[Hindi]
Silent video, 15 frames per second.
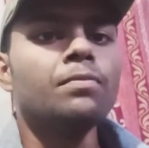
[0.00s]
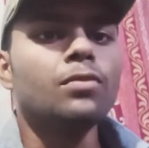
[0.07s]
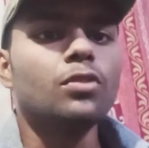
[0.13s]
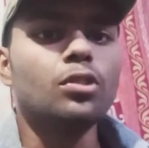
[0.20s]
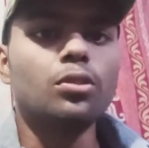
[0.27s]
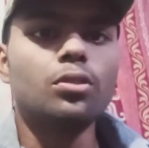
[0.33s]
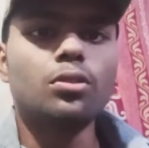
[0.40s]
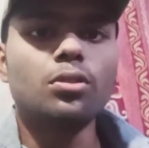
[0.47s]

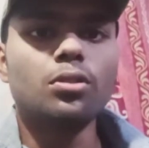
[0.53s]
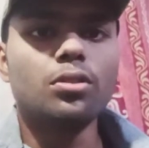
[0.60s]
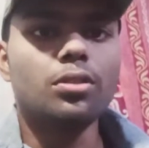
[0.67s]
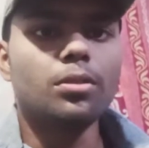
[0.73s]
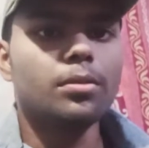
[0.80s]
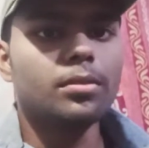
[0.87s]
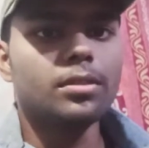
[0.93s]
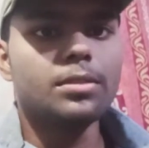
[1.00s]

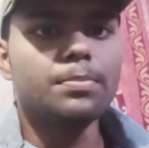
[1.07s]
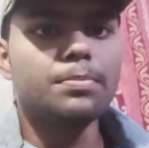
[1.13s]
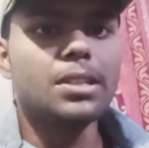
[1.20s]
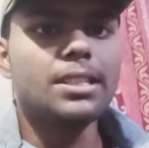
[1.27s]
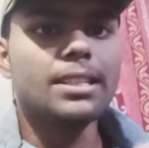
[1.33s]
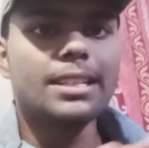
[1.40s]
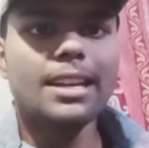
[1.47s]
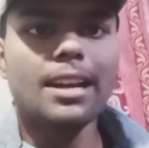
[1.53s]
तो
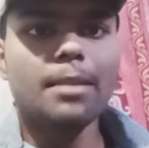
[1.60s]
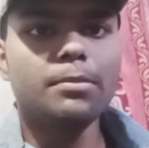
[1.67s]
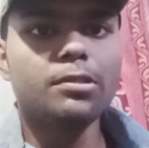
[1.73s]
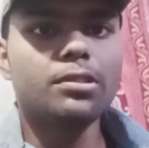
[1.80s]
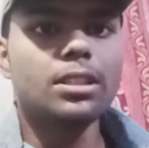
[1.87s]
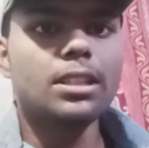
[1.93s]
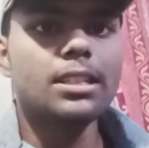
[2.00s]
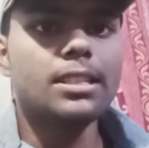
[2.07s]
बेसिकली हम
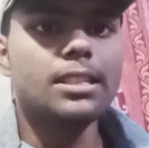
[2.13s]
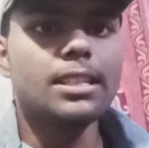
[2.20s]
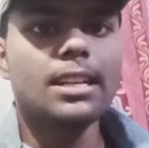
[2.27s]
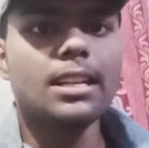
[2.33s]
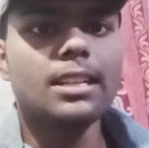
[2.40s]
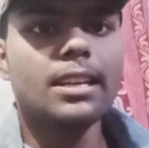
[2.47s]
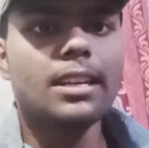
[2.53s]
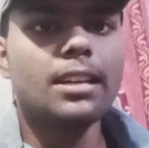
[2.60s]
लोग ना इसी
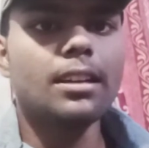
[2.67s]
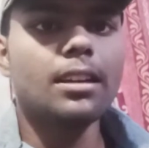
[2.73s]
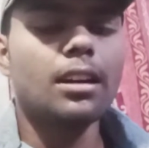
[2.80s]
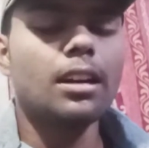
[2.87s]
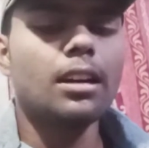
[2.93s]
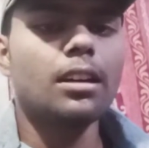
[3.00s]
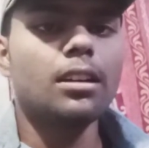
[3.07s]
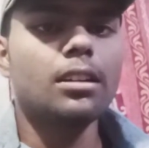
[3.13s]
के लिए
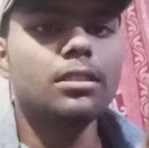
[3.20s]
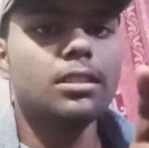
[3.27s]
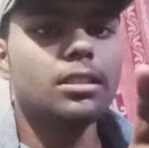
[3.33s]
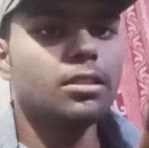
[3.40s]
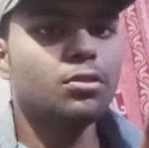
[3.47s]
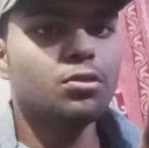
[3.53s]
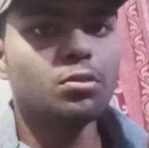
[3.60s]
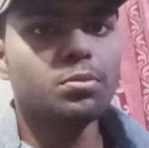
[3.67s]
आ,
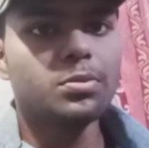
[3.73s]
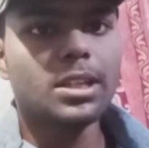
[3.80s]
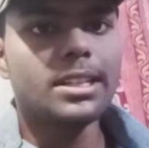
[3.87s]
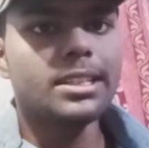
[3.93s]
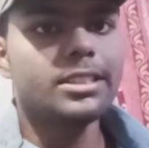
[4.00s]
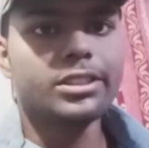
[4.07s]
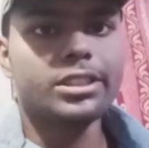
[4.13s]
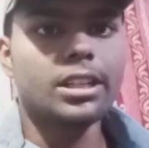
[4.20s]
ये यूट्यूब
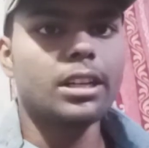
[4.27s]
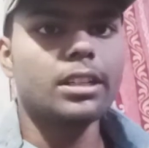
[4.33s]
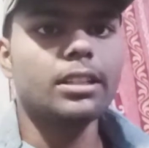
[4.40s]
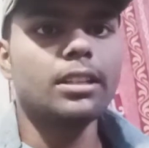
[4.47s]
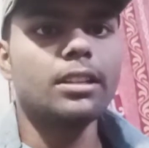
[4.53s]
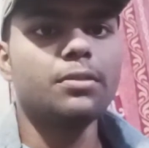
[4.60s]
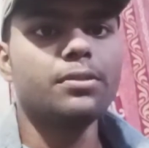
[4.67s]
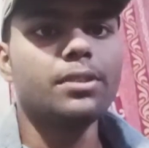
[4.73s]
चैनल स्टार्ट
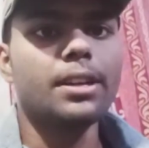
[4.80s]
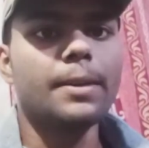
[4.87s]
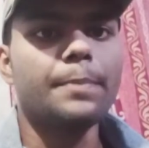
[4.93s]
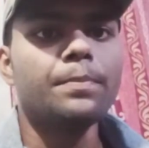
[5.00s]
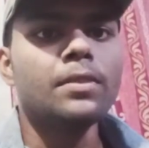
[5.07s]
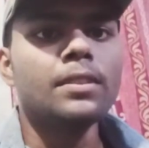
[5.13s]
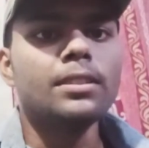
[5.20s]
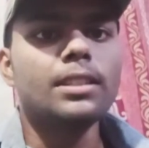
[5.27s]
किए हुए हैं
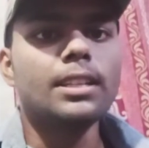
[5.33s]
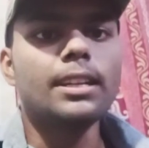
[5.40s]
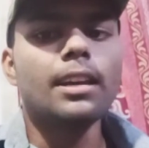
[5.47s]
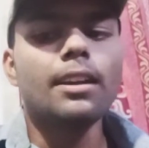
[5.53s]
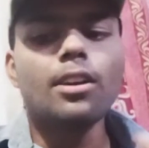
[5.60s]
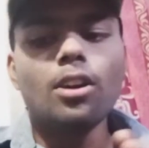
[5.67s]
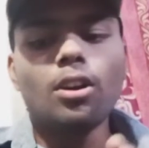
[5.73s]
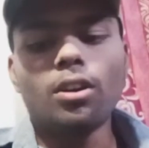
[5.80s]
ठीक
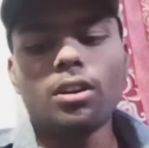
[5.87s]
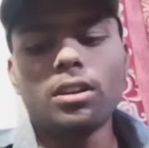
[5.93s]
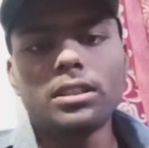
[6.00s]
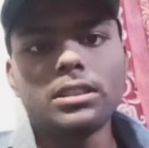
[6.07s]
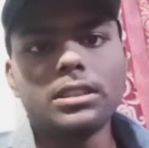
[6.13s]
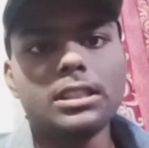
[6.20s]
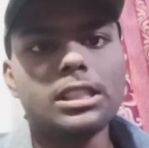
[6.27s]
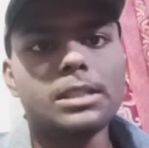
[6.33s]
है और
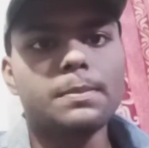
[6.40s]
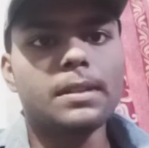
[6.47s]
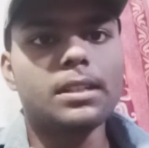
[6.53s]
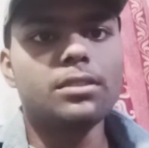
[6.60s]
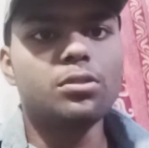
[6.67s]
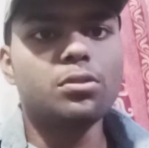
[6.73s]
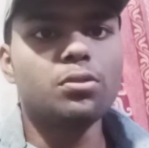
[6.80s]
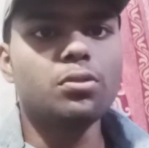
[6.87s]
इस पर
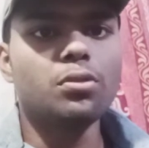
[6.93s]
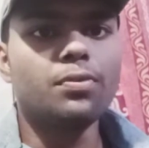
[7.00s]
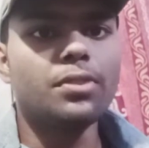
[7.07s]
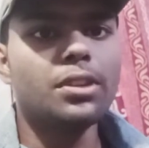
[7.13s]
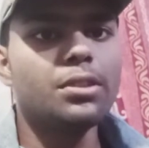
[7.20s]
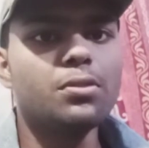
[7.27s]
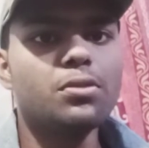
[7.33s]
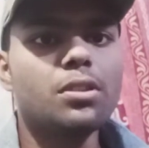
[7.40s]
जो
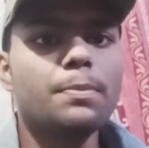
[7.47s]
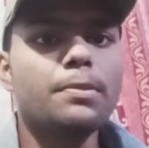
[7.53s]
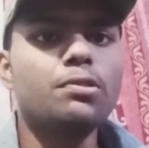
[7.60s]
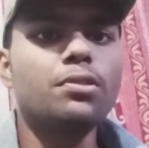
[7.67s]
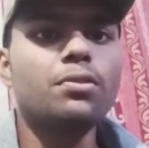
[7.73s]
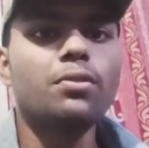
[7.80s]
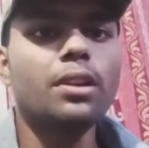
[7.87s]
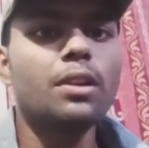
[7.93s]
वीडियोस
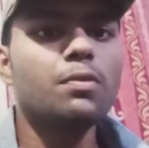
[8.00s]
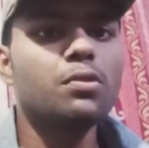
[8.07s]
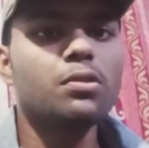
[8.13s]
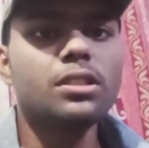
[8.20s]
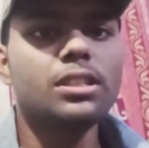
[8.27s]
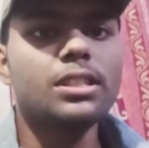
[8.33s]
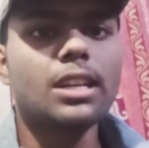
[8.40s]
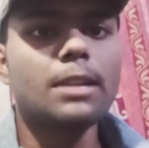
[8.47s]
अपलोड होंगे वो
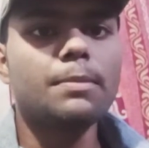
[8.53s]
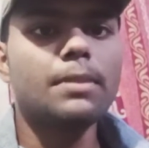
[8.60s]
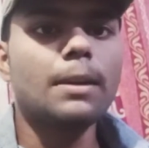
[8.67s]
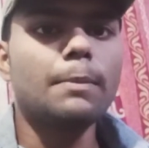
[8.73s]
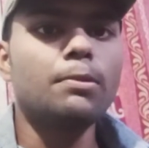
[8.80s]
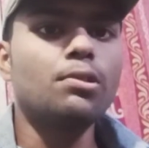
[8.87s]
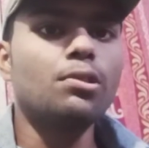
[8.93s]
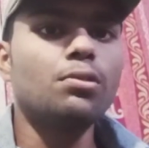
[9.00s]
किस टाइप के
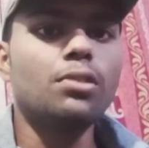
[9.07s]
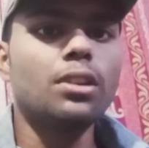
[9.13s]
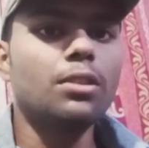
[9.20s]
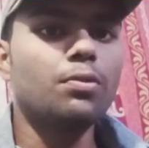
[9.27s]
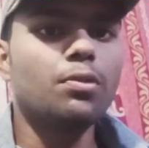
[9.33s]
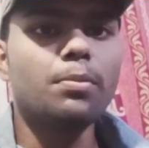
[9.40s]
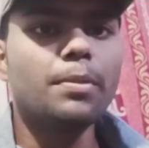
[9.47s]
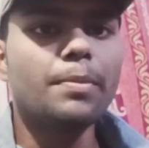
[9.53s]
अपलोड होंगे
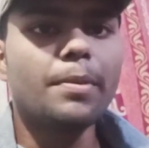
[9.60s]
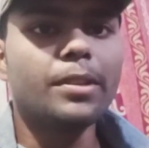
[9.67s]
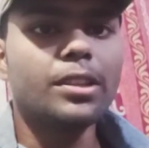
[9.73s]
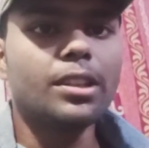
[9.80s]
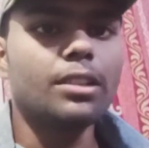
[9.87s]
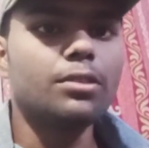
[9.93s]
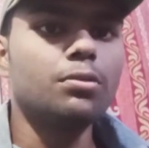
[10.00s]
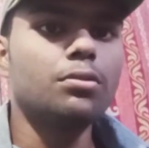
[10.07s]
वो भी मैं
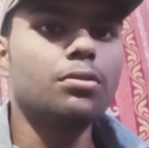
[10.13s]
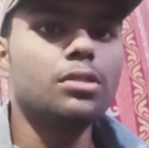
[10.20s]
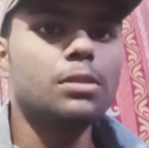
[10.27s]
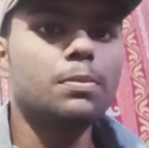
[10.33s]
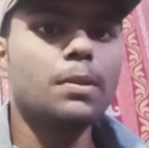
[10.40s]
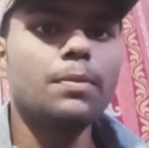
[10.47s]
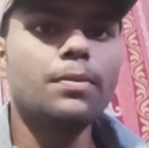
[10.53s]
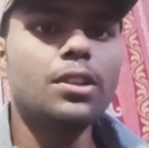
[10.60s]
बता दूँ इस
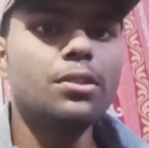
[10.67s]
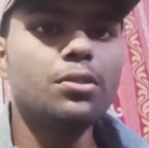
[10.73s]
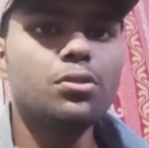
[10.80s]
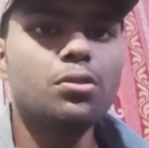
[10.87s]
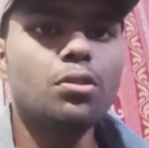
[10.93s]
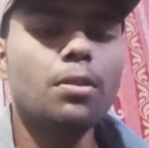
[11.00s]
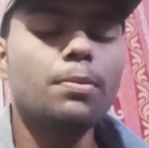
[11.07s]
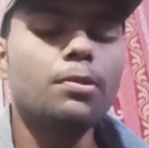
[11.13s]
पर वीडियोस
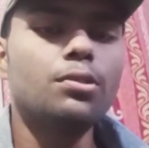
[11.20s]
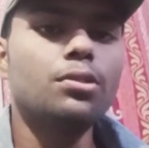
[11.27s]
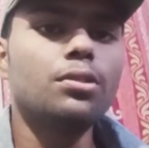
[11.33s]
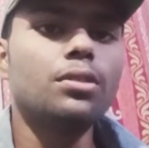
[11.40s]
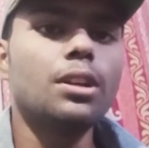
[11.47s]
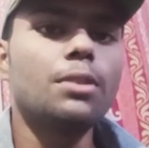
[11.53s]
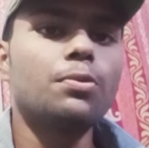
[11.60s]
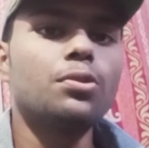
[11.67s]
जो अपलोड
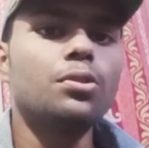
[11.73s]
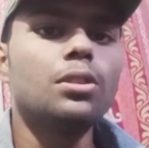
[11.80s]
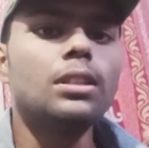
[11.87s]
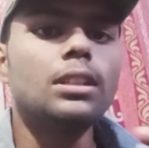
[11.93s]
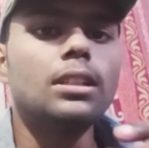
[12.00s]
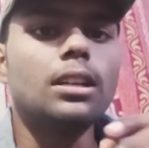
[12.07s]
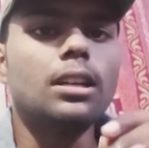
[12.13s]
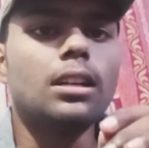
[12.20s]
होंगे वो
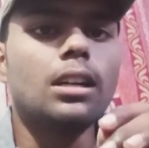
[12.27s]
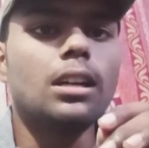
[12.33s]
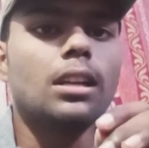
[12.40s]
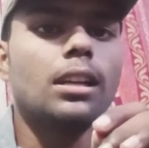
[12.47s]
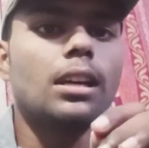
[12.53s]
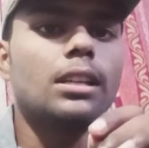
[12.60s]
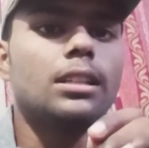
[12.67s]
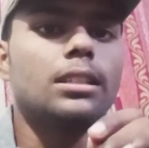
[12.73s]

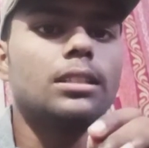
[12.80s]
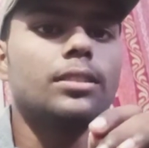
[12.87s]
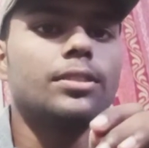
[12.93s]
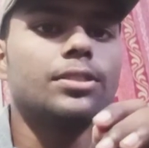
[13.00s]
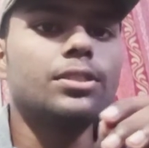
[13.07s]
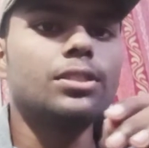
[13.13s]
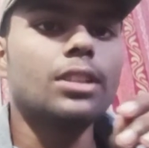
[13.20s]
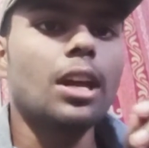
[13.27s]
लाइक
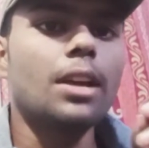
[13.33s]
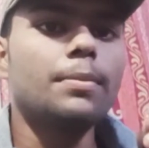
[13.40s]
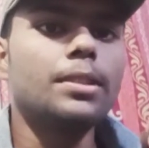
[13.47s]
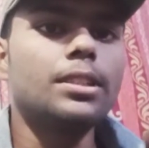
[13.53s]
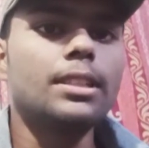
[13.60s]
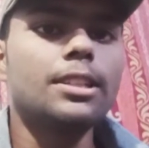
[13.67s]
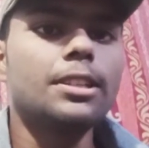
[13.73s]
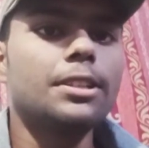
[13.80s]

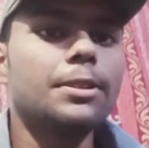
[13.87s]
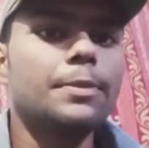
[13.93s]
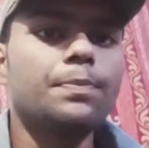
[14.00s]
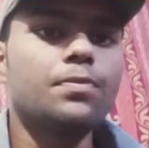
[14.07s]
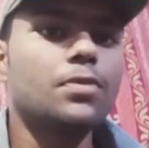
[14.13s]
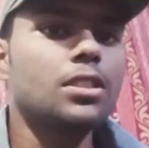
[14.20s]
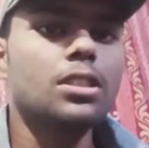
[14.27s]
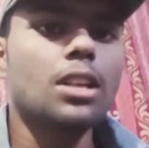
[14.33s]
साइबर के
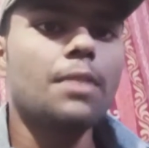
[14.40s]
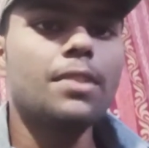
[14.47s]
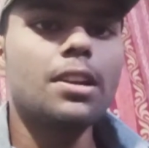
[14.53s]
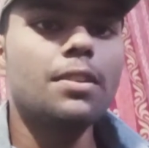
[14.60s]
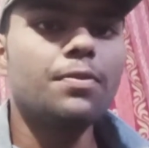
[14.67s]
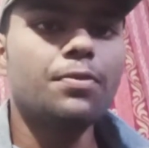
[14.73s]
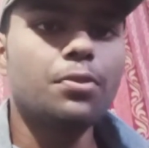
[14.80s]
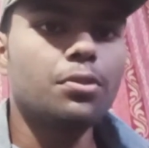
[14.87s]
साइबर
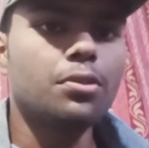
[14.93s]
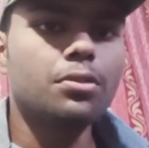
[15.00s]
इन्फो